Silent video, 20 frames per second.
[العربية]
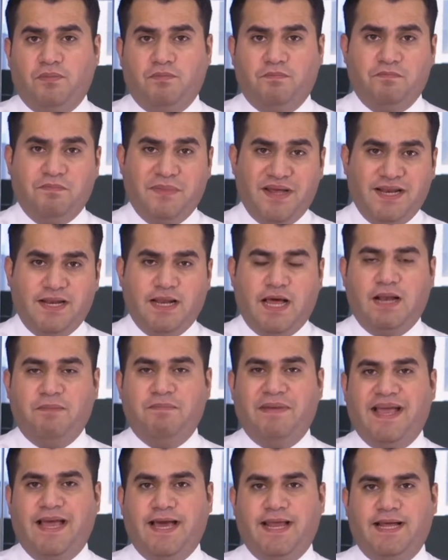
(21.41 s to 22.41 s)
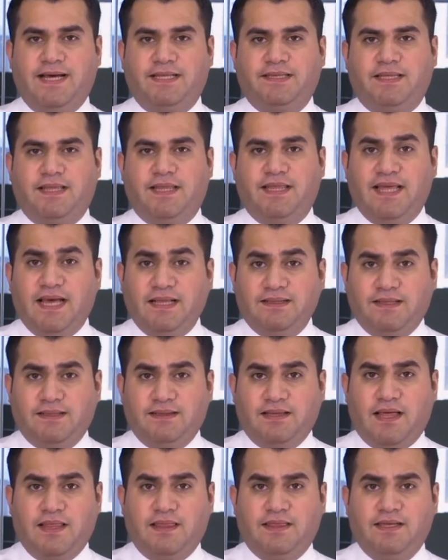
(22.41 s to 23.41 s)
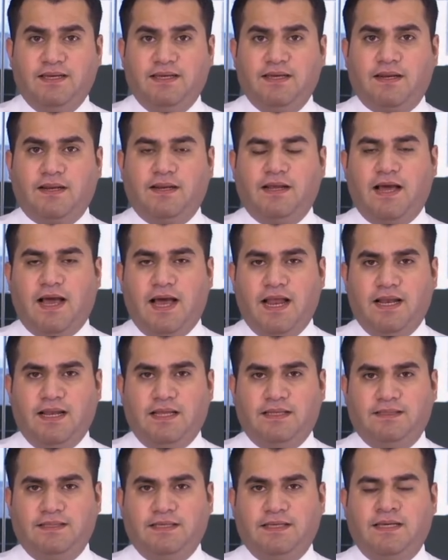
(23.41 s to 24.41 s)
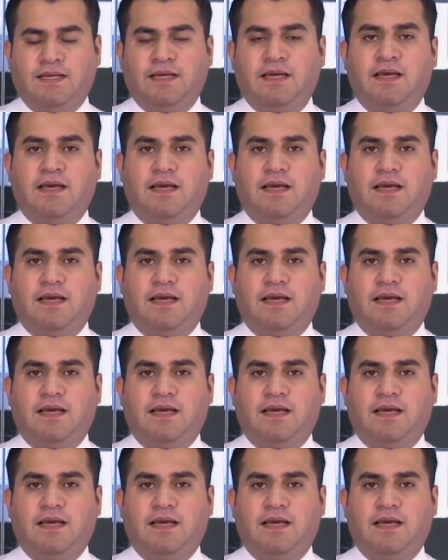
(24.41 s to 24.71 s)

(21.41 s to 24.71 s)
من البيانات ذات التأثير التي